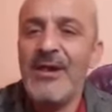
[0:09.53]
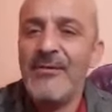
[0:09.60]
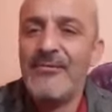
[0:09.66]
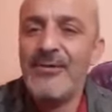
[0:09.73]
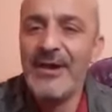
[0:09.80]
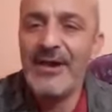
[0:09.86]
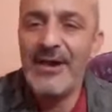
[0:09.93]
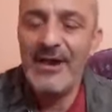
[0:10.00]

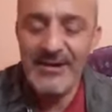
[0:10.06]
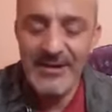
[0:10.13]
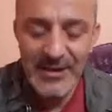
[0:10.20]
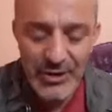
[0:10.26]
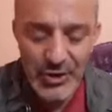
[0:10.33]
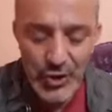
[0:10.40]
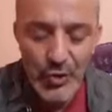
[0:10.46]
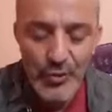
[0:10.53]
في قناه
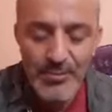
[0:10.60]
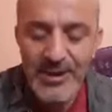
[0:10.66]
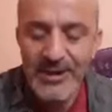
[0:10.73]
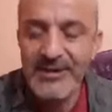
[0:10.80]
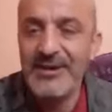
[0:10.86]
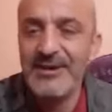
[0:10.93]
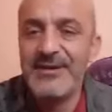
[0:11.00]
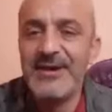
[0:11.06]
شوبير
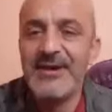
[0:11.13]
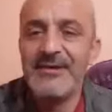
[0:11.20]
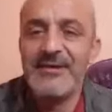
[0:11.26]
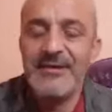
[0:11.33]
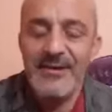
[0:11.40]
دي زاد